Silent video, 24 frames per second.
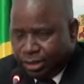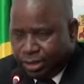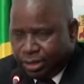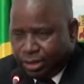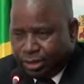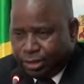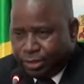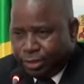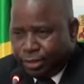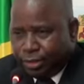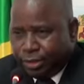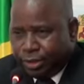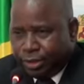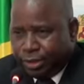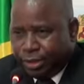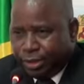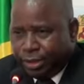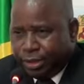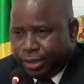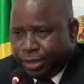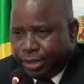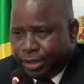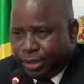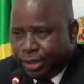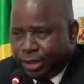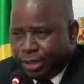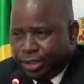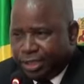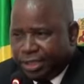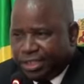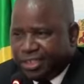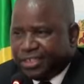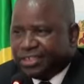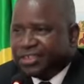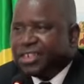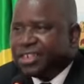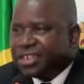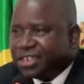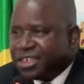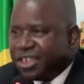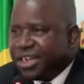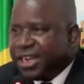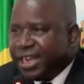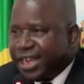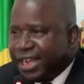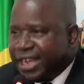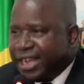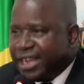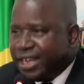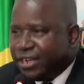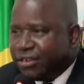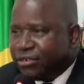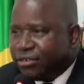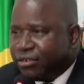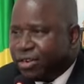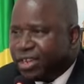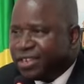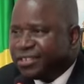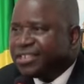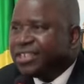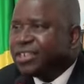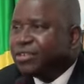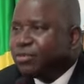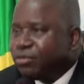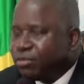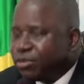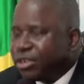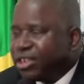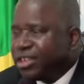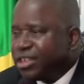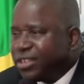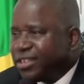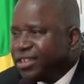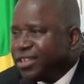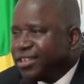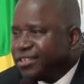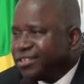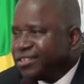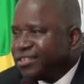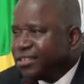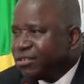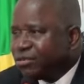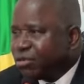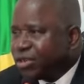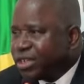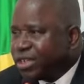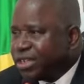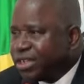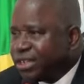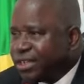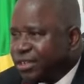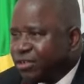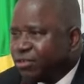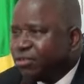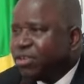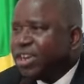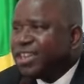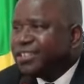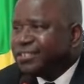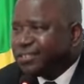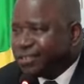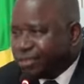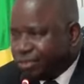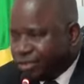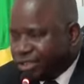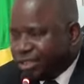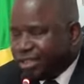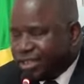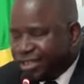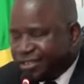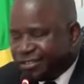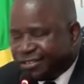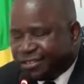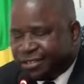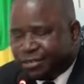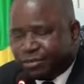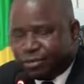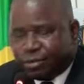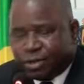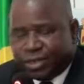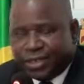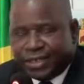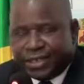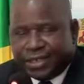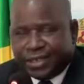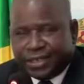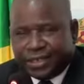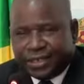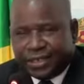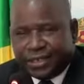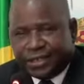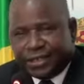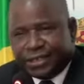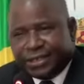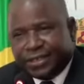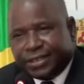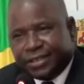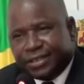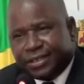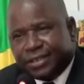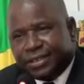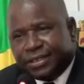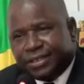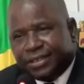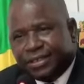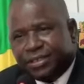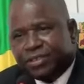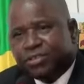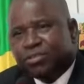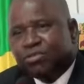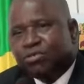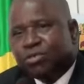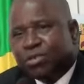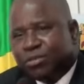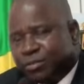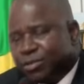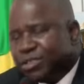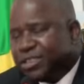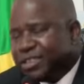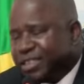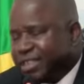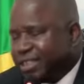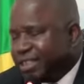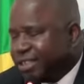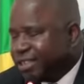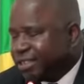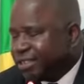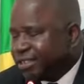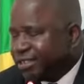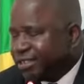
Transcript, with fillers: Euh, il s'agit là de la sécurité des citoyens, de la santé des citoyens. Je dois vous dire